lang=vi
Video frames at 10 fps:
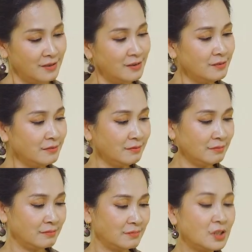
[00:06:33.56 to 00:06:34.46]
Nhưng
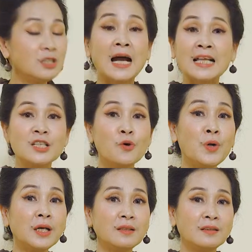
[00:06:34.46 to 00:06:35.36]
thư can dưỡng
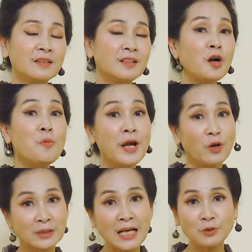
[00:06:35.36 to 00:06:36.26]
huyết không hề
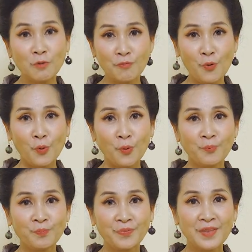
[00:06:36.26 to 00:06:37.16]
có tác dụng phụ.
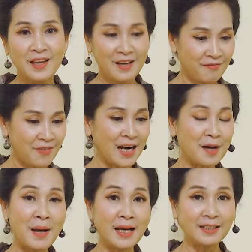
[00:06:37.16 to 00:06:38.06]
Và
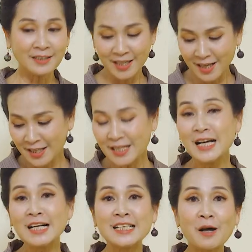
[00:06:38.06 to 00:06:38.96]
các bạn đã thấy đấy,
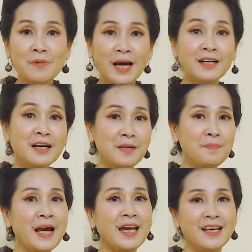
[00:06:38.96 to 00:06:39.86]
trong cái clip
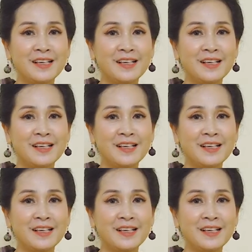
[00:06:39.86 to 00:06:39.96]
này,